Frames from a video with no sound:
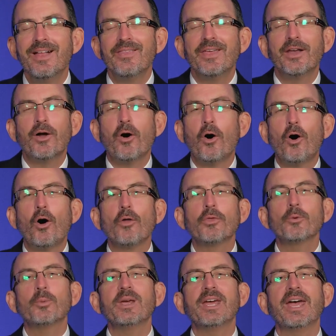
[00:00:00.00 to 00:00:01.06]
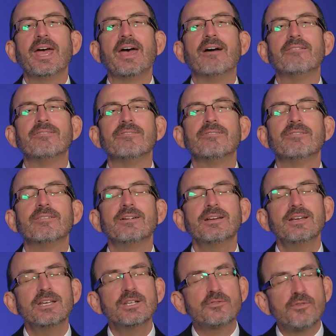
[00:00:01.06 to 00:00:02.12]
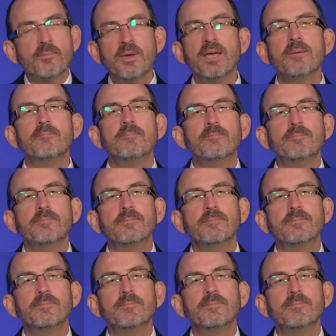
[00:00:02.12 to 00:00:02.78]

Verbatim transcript: todo lo que tenemos viene de Él.